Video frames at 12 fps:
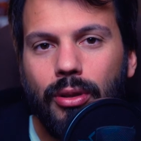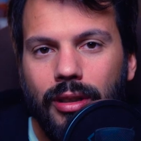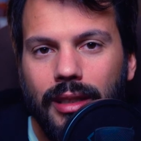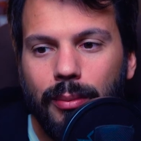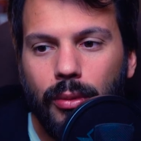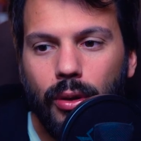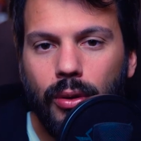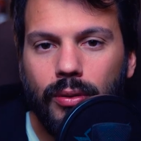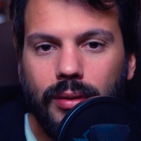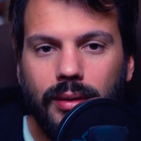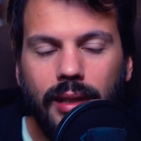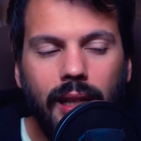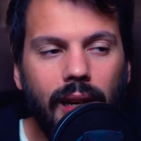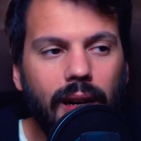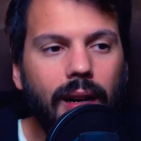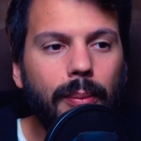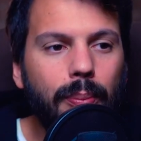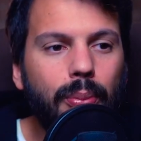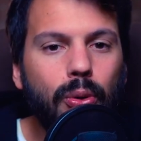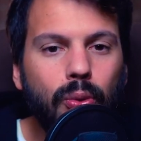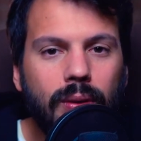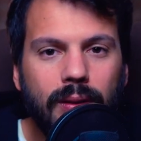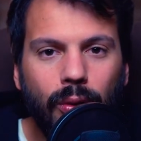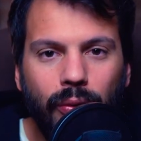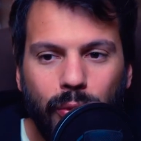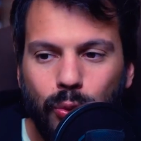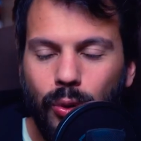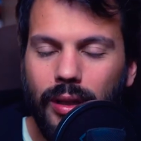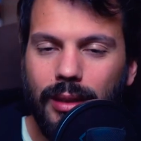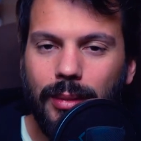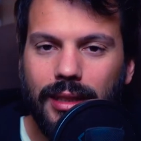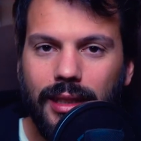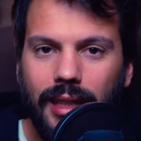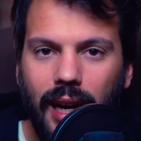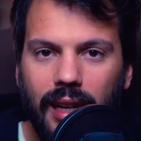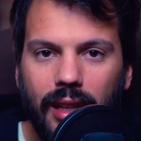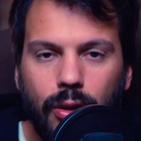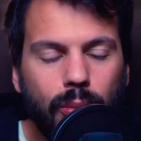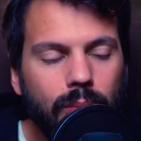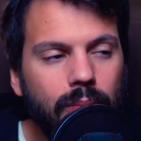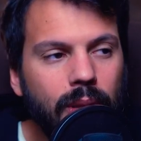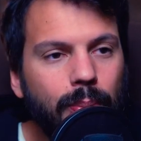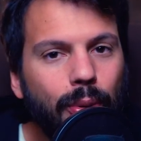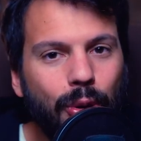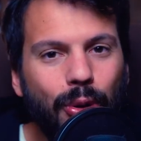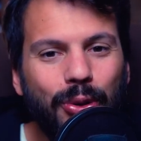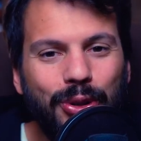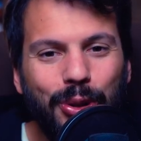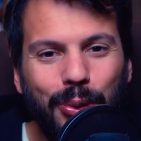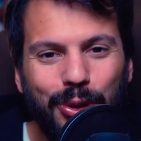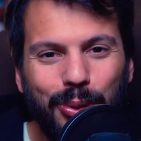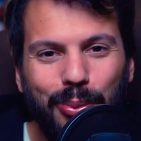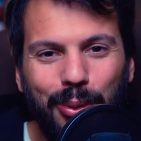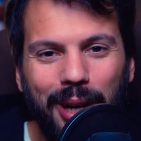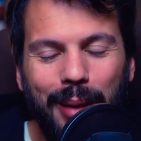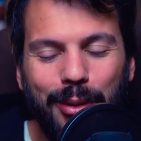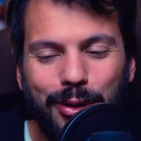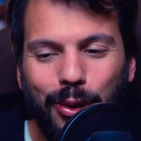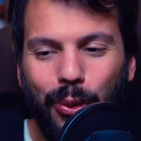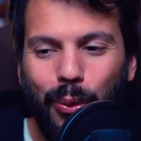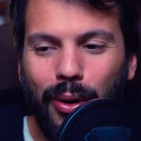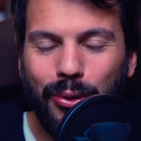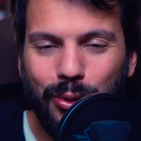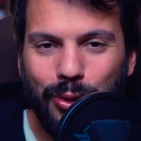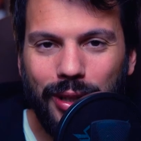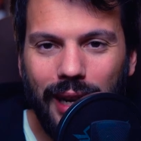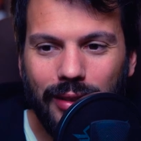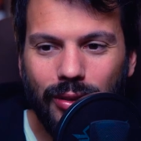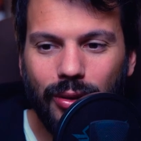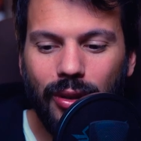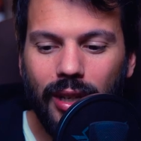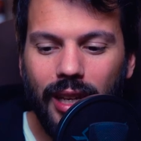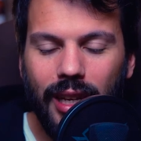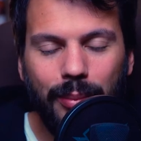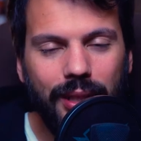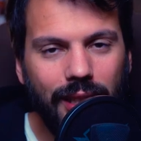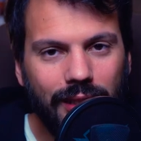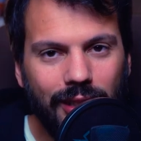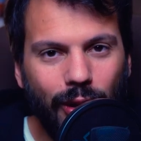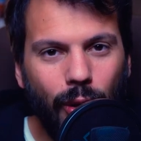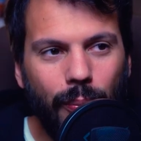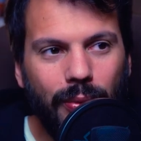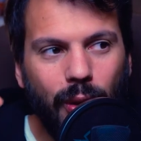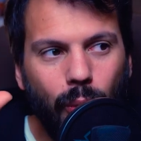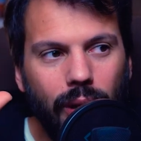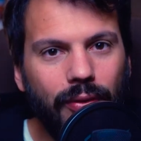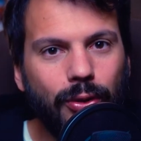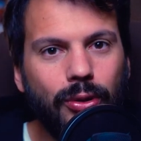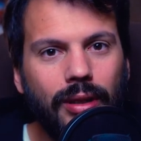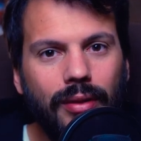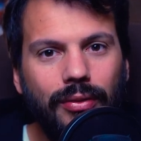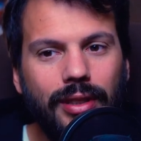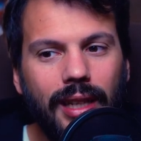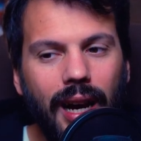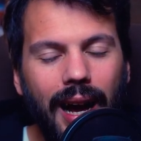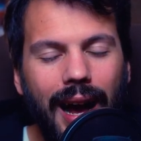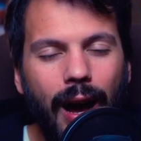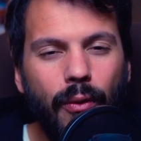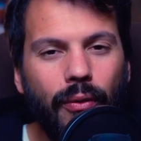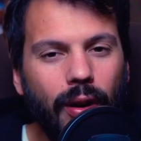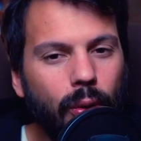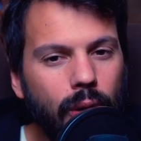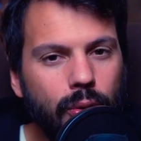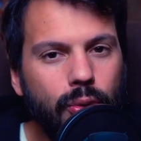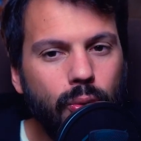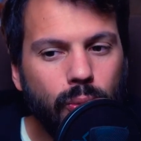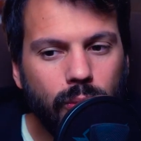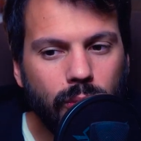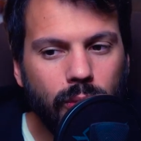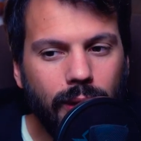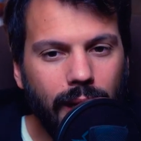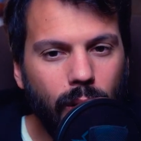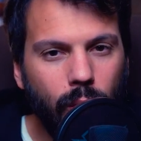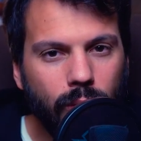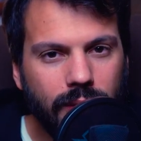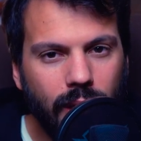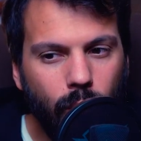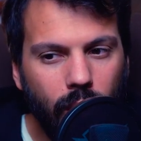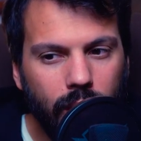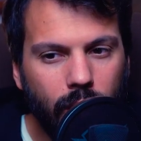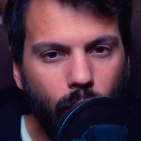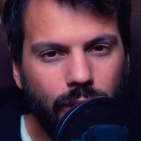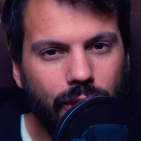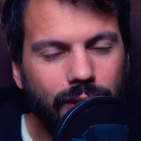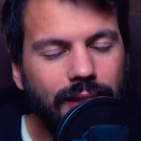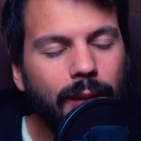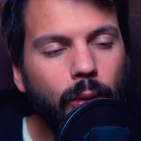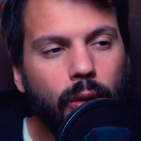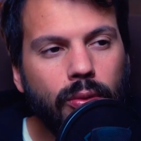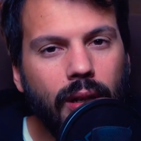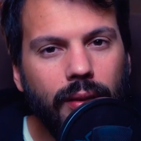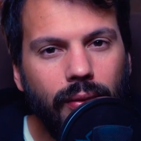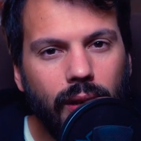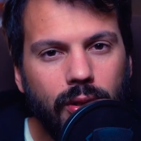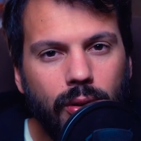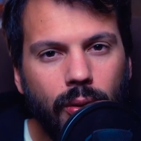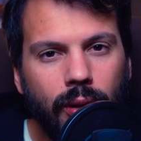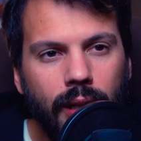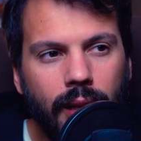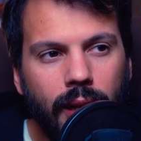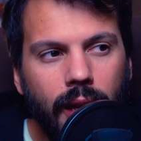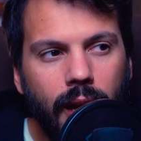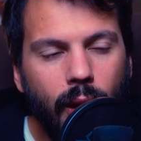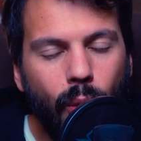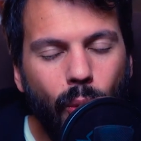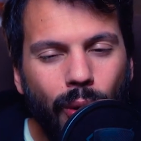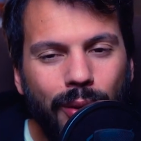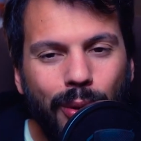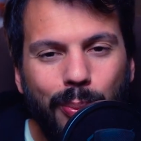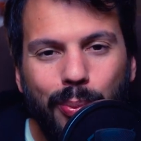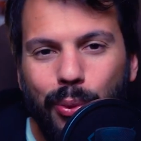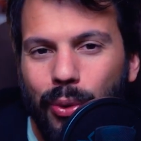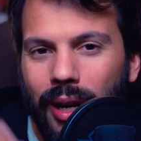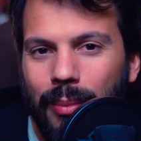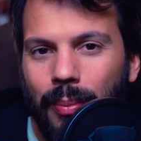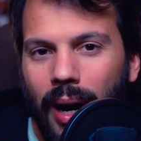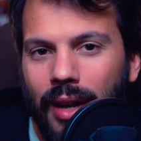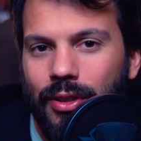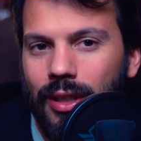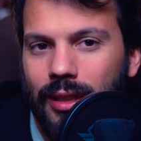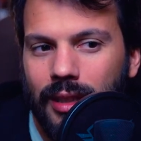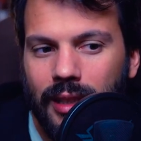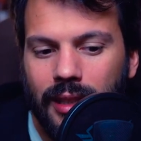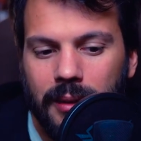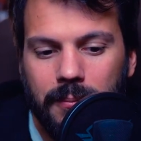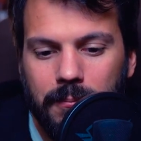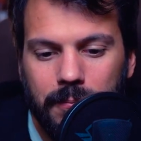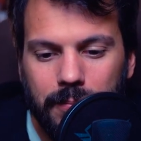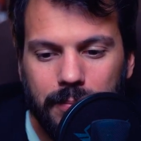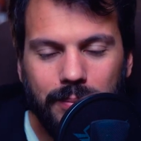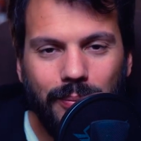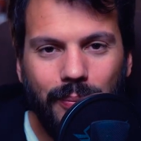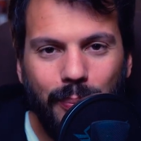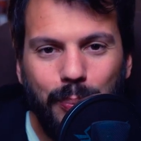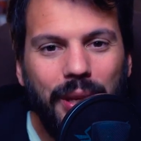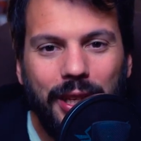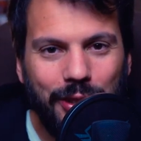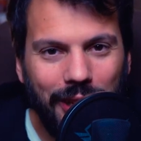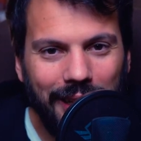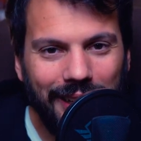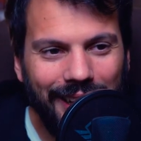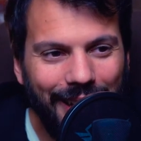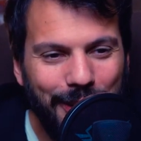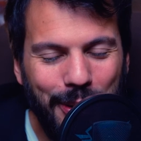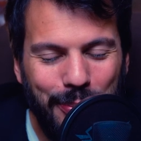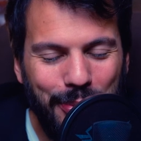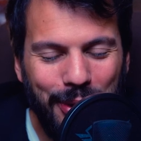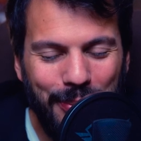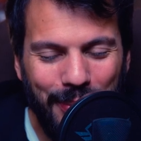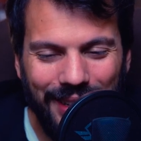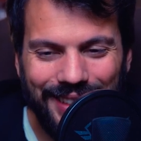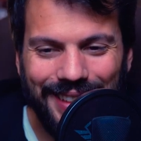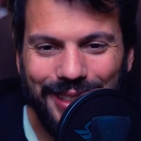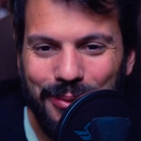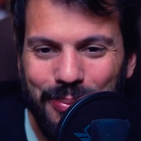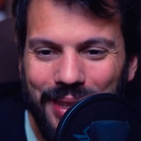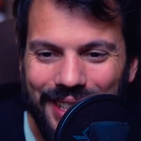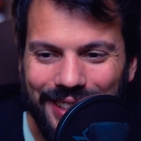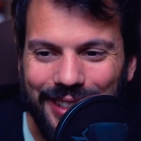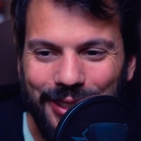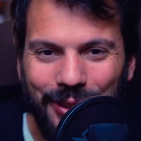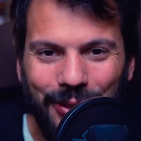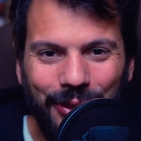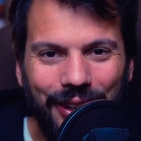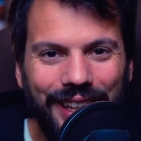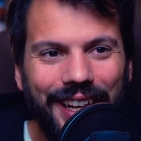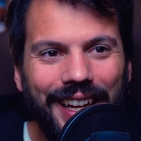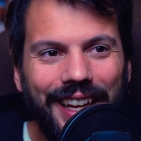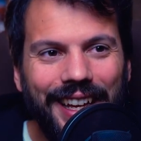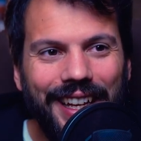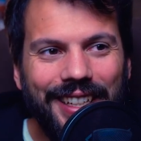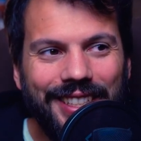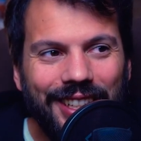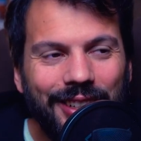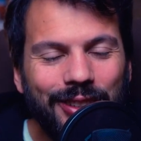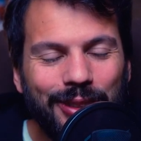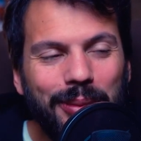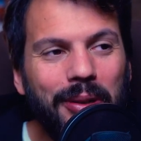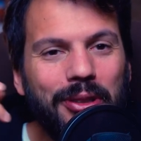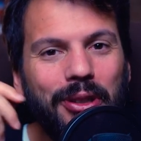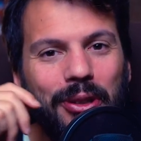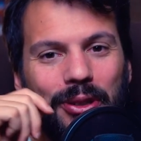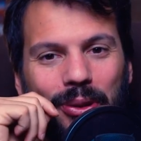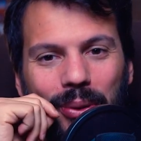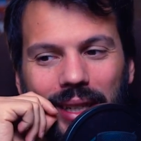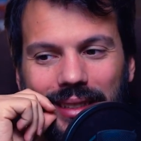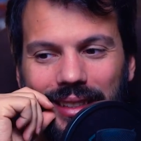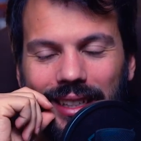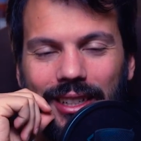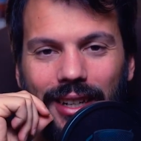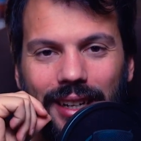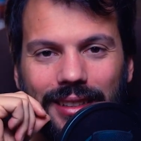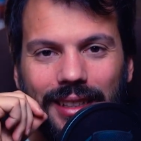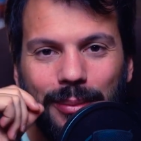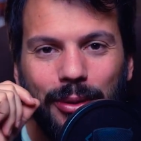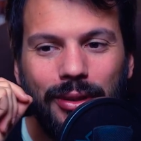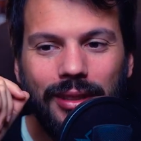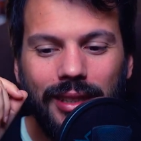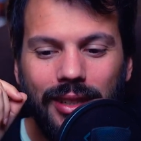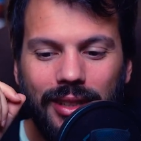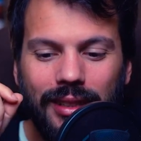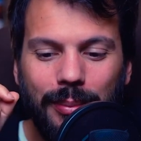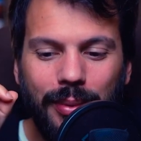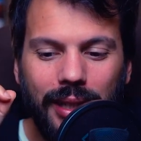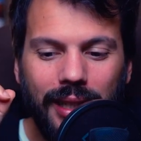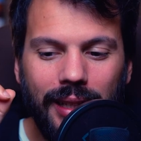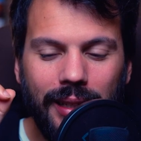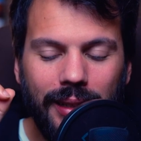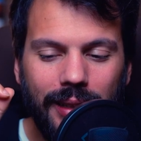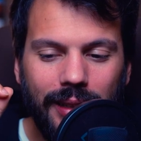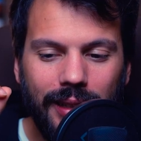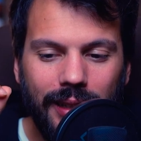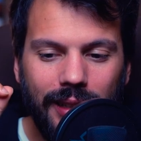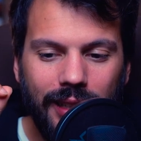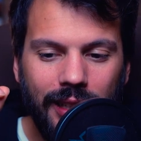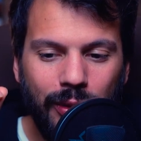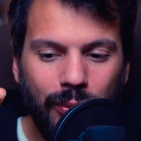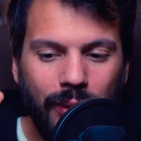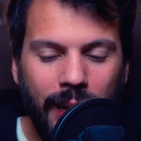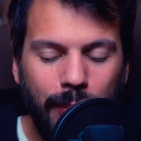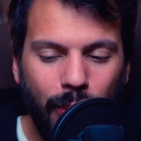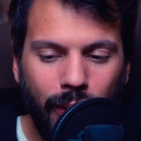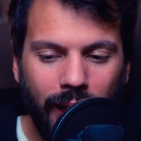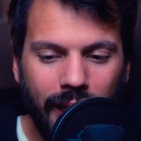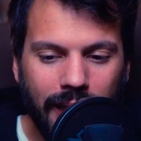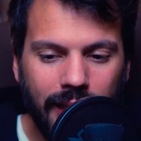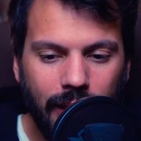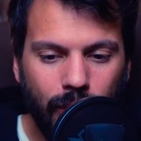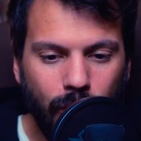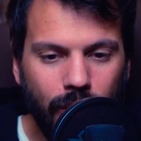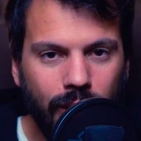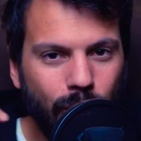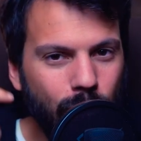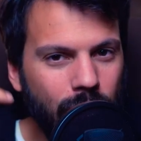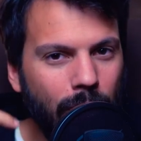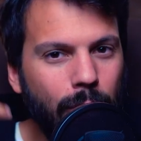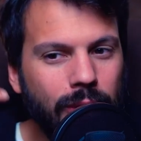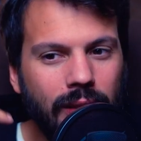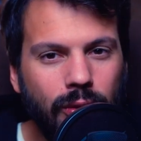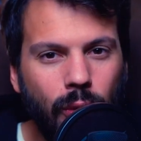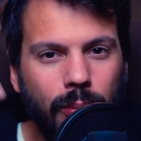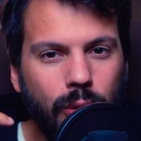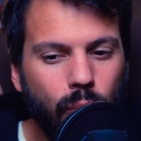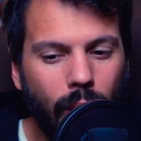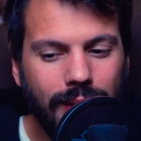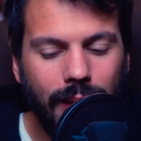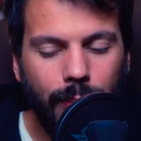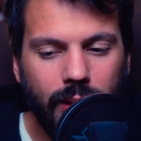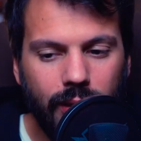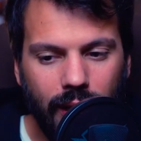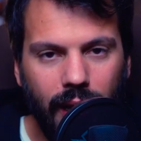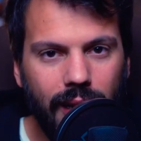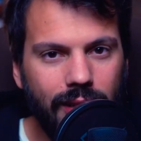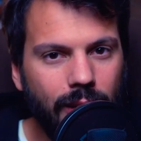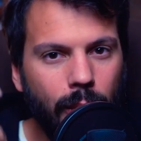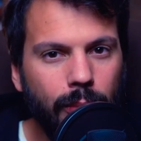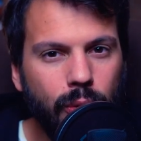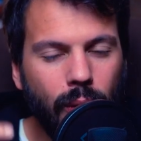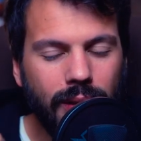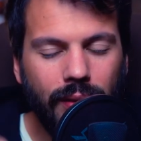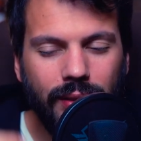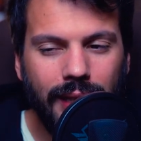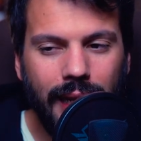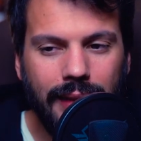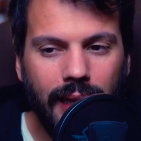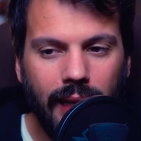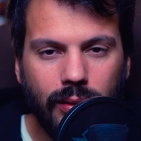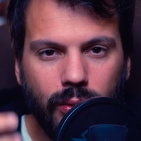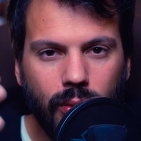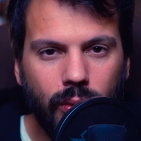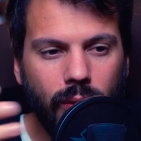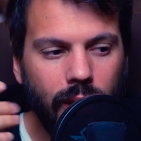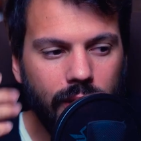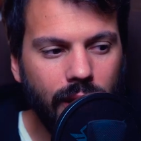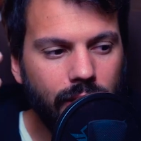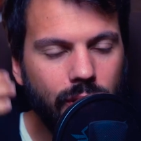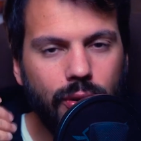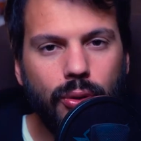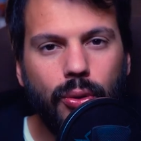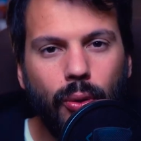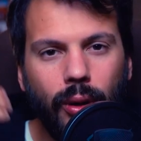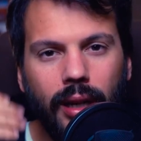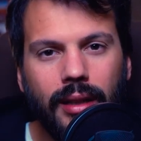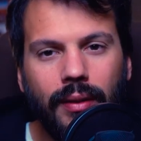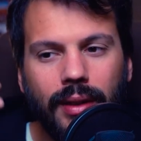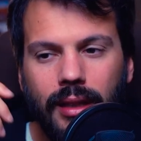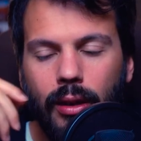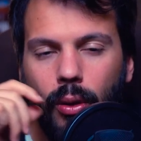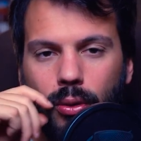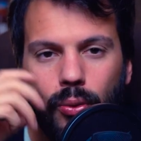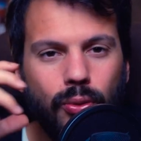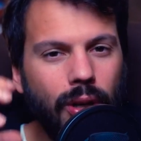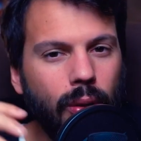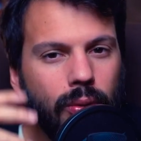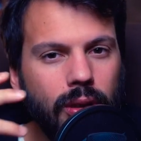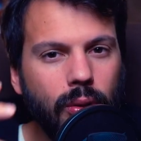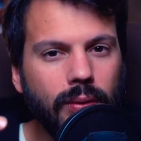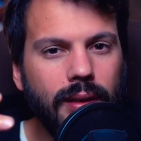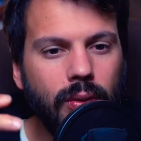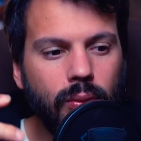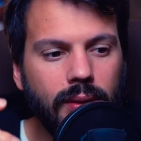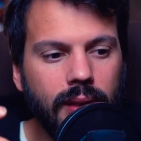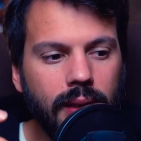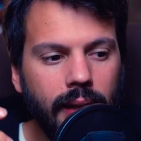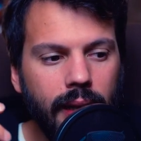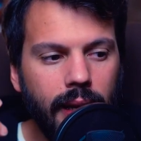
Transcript: stimolo nella produzione futura di materiale. Adesso mi porrò anch'io questo problema, cioè quando scatto mi chiederò, quella fotografia ha un valore aggiunto, racconta qualcosa, stimola una riflessione o è una pura immagine di pixel, è una pura immagine di un mix di colori. Secondo me questa cosa qua è interessante, è molto interessante perché in un'epoca anche in cui non siamo tanto abituati a pensare, siamo abituati a vedere tanto, lasciarci scorrere davanti agli occhi un sacco di contenuti,